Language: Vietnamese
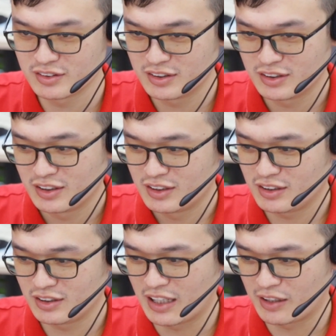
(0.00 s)
mà chúng tôi có
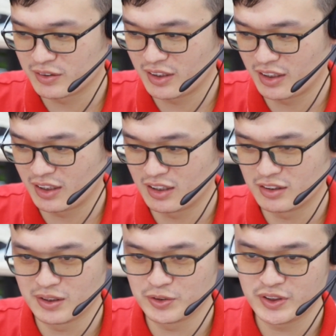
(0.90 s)
thể giải
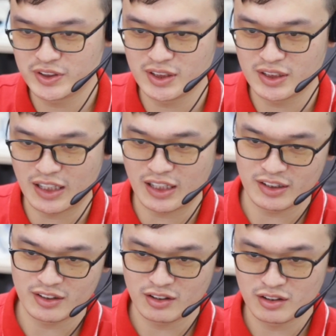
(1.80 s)
giải quyết tất cả mọi vấn
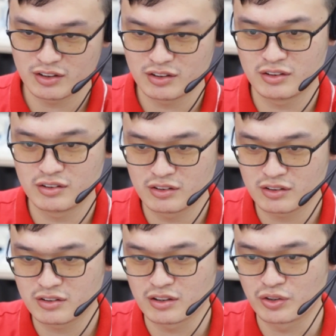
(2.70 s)
đề một cách
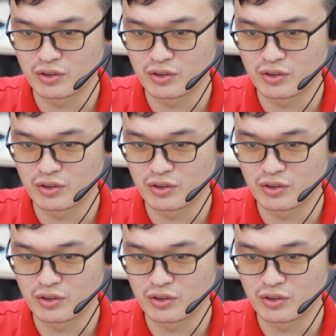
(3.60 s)
nhuần